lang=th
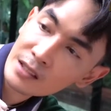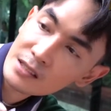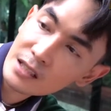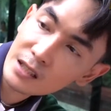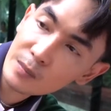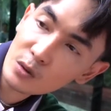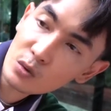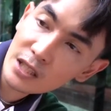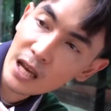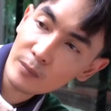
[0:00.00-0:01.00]
เส้นนี้เป็นลู
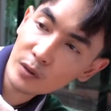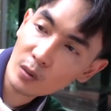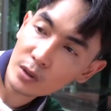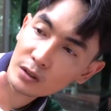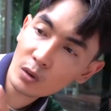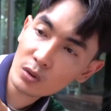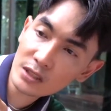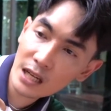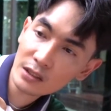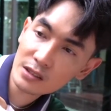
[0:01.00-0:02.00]
กแชมป์น้องให้โครง
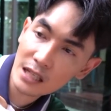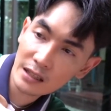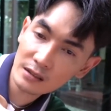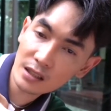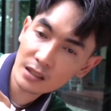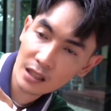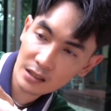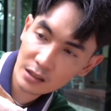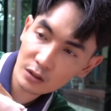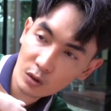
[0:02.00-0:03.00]
สร้างดระยสายเลือดอะ่ะ
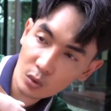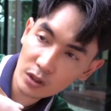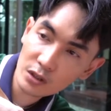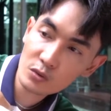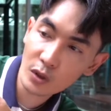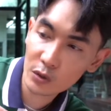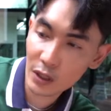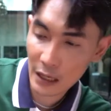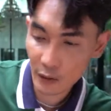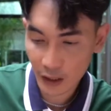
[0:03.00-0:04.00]
ยิ่งโตยิ่งสวยอยู่
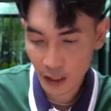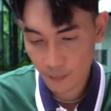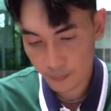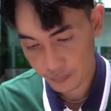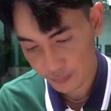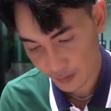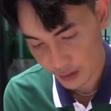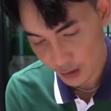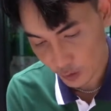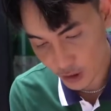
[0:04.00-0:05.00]
แล้วนะครับ
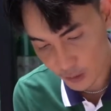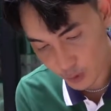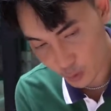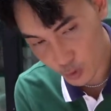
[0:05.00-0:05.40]
คนนี้เป็นน้อง